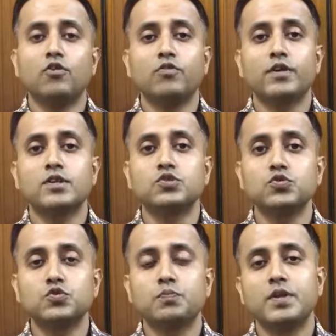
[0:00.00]
ये
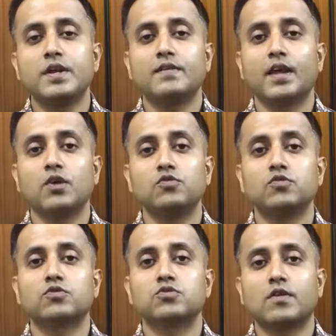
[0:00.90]
एलोवेरा जूस पीने
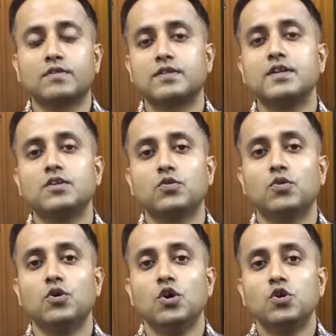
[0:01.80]
से उस
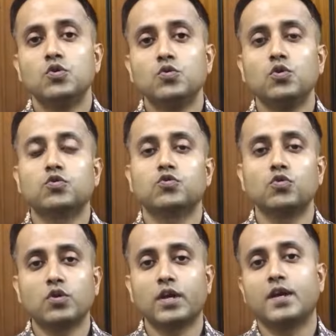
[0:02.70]
टॉक्सिन को
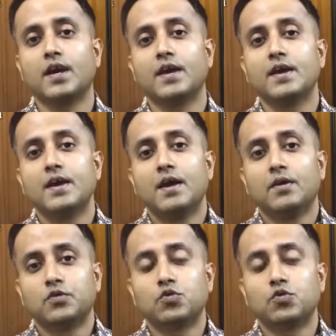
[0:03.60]
वो सोख के